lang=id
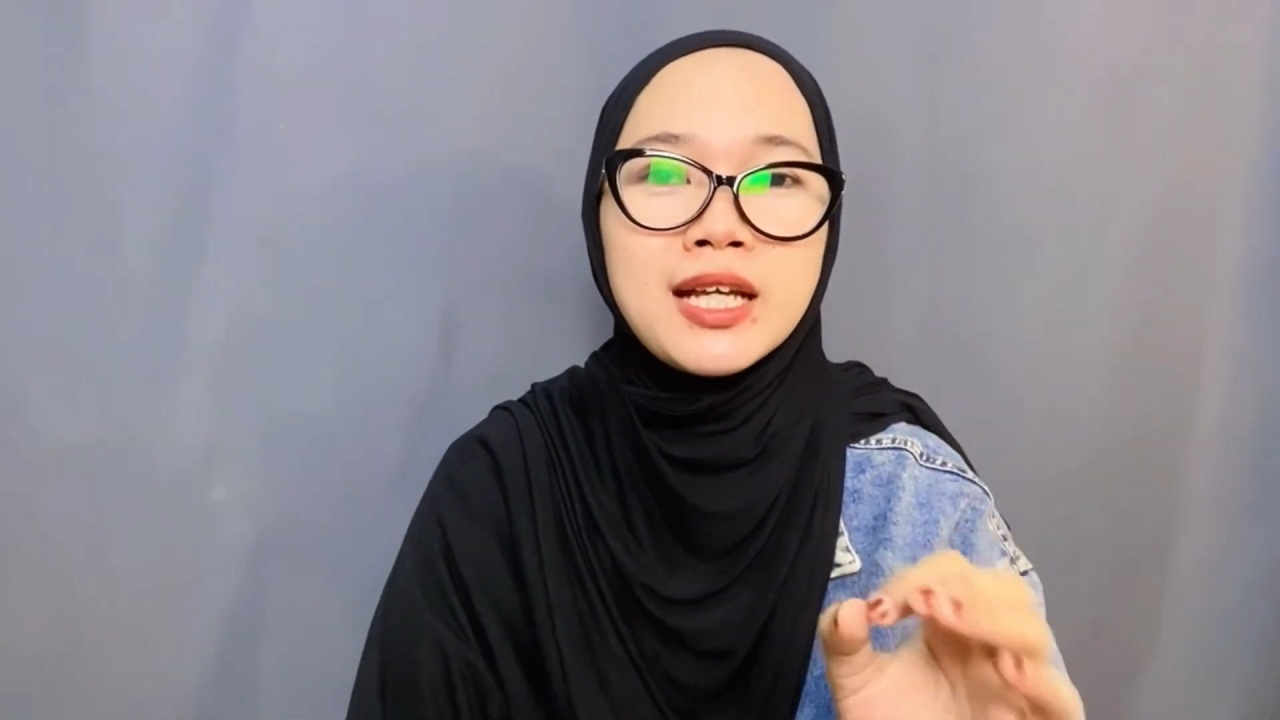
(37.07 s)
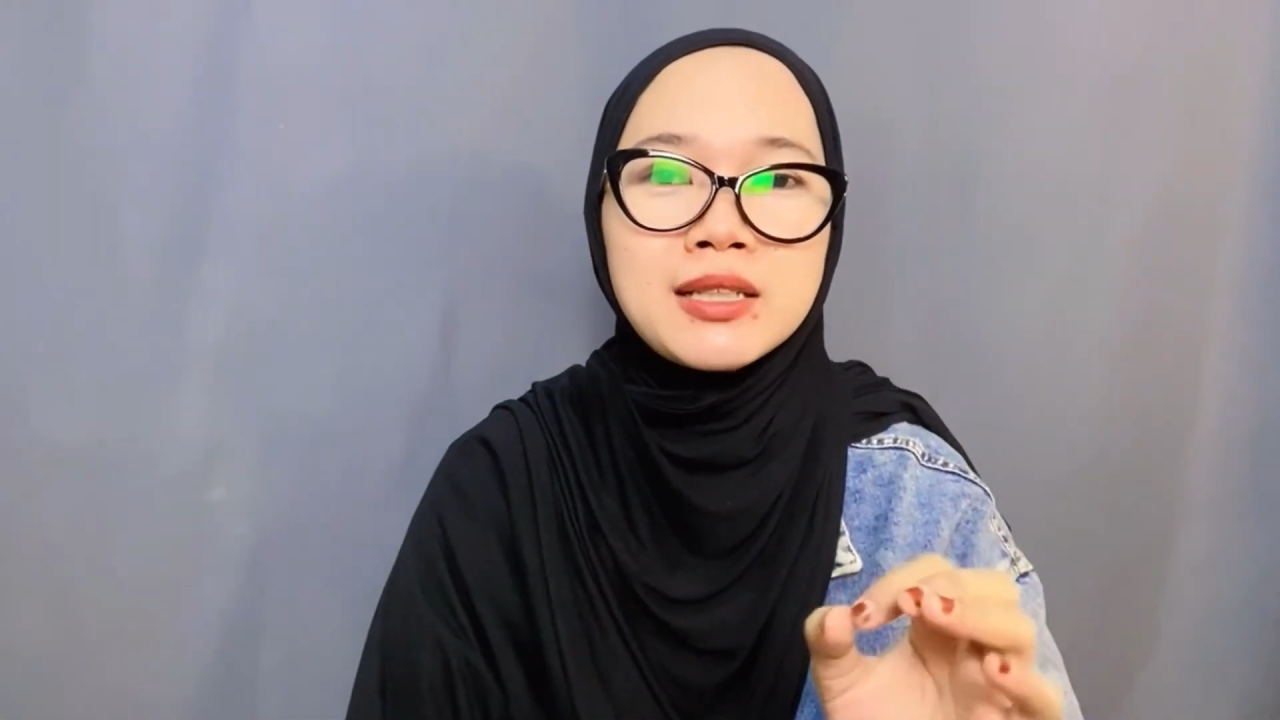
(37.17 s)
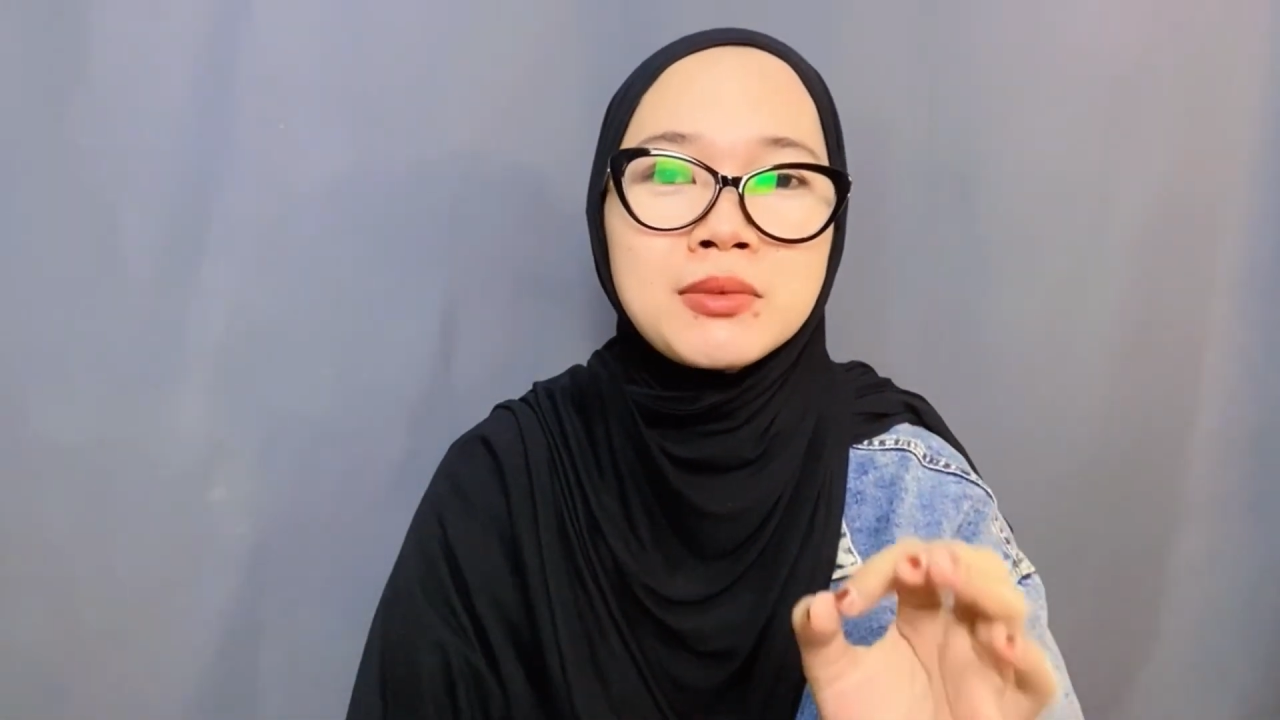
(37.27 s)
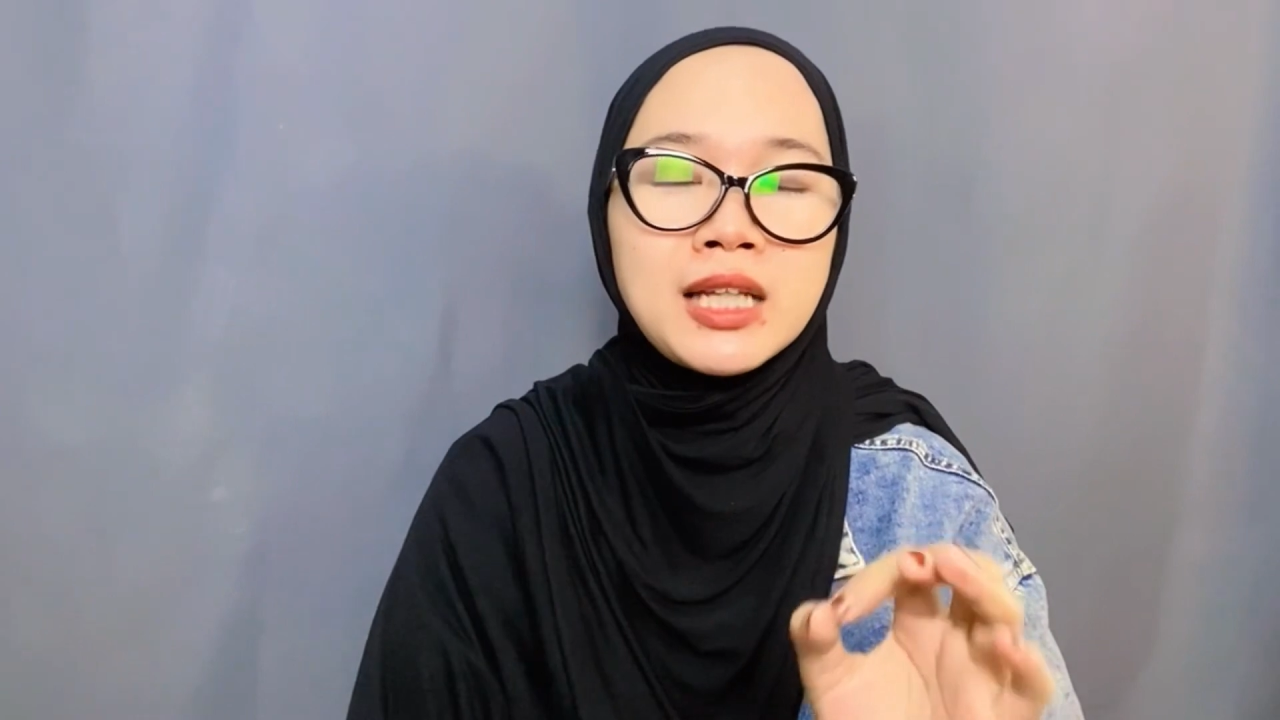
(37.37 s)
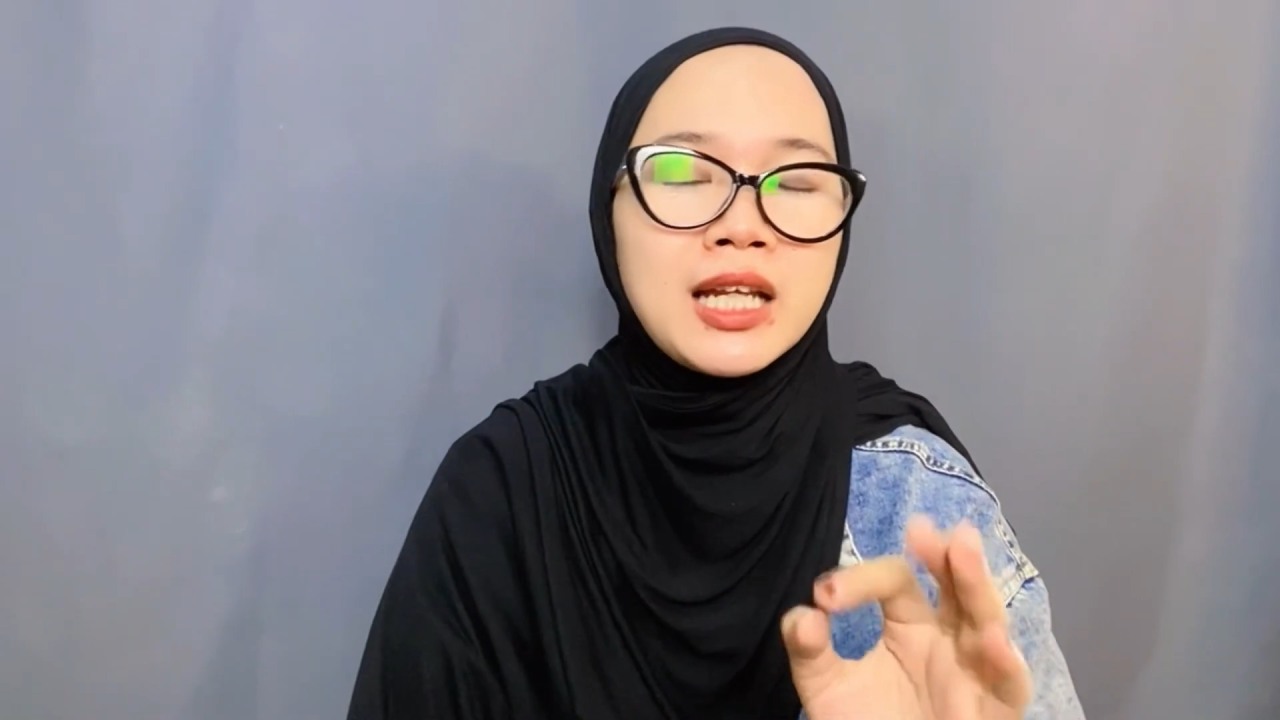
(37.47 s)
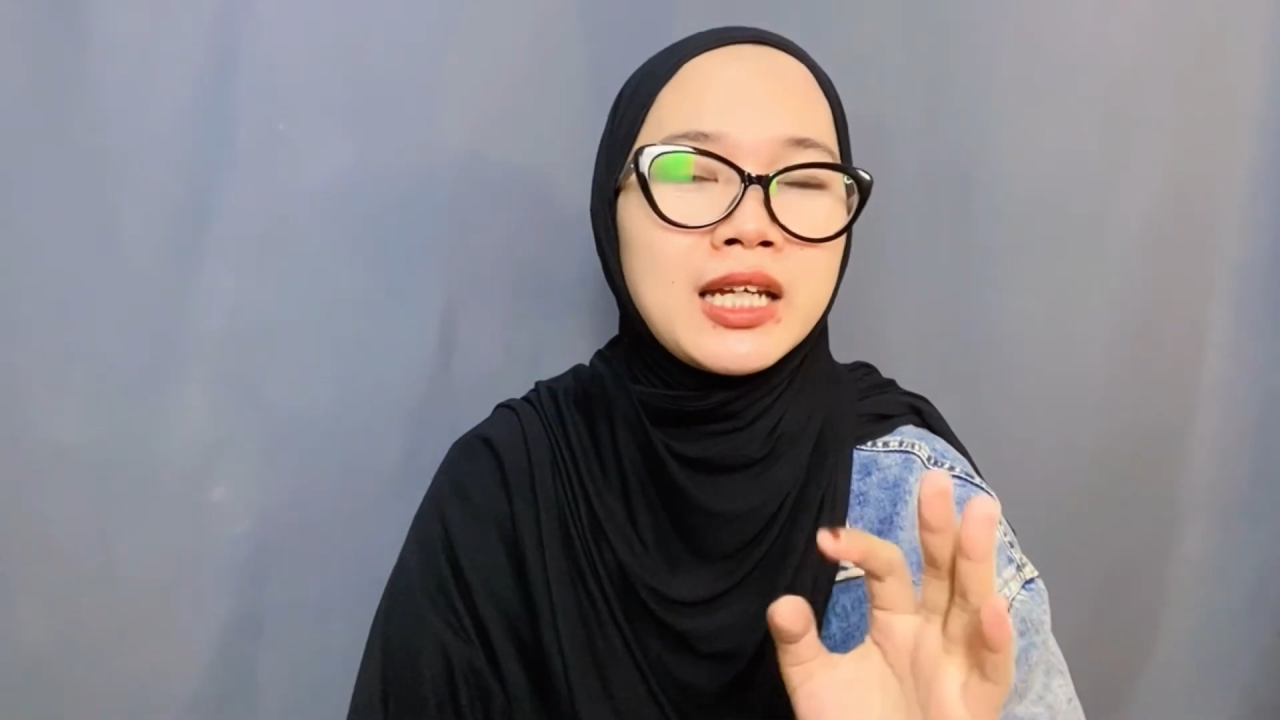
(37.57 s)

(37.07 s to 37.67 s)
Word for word: sama sekali